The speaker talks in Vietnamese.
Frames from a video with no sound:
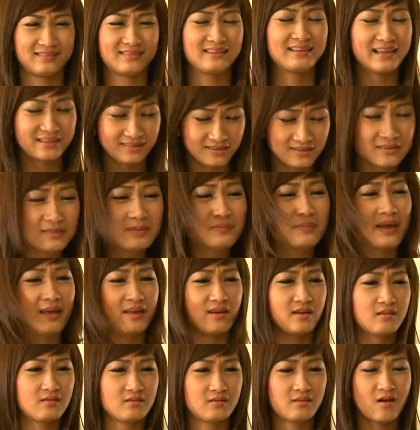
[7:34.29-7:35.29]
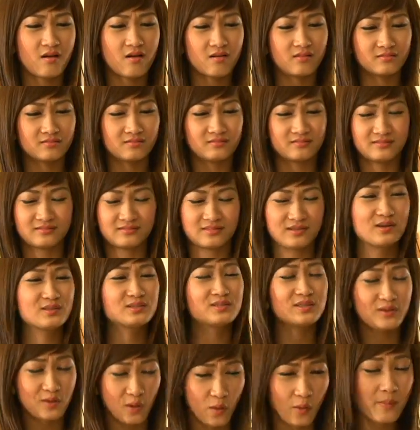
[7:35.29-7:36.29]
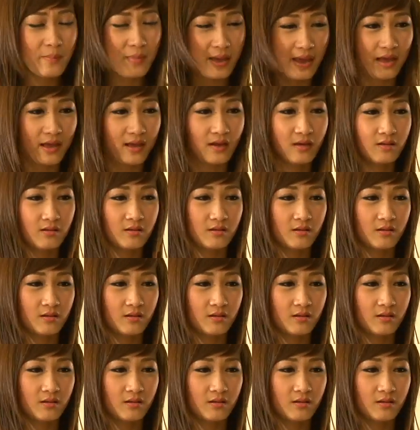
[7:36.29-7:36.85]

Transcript: dạ thưa mẹ con con xin lỗi mẹ